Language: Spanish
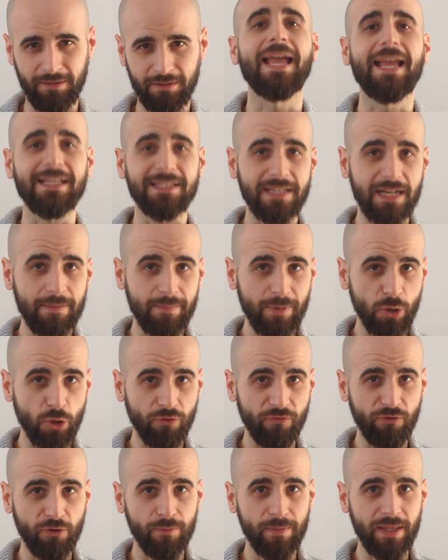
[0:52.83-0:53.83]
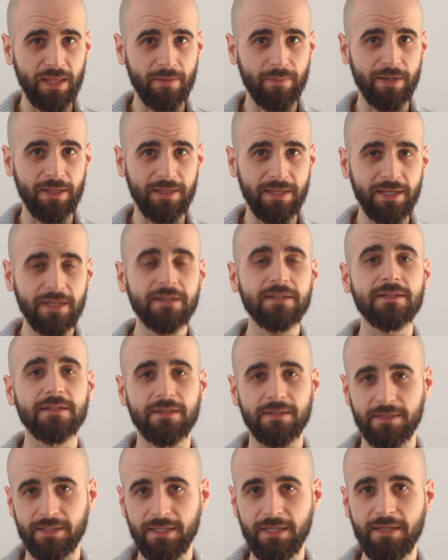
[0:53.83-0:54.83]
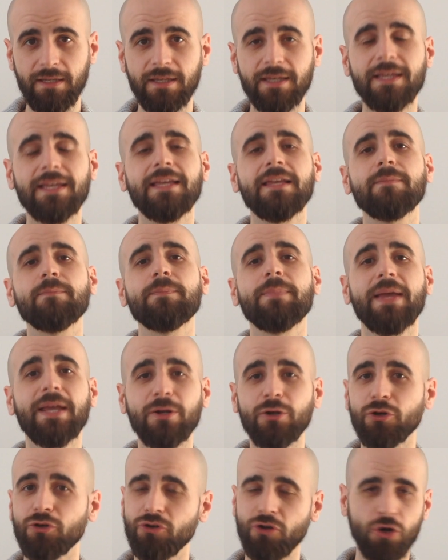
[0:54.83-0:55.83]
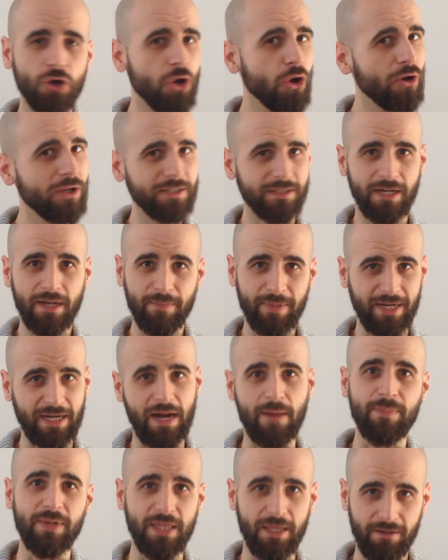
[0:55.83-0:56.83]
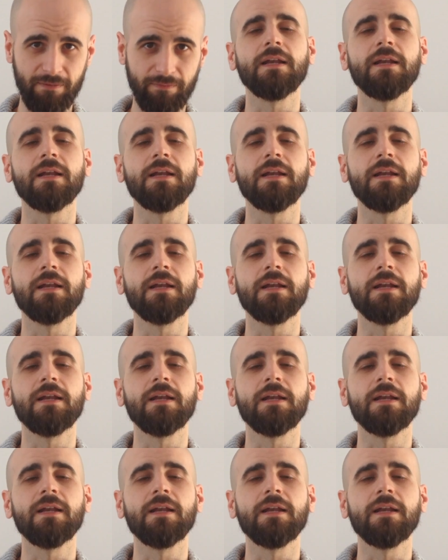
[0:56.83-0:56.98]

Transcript: ¿Es la mejor forma de aprender? Sí, pero no es la más rápida.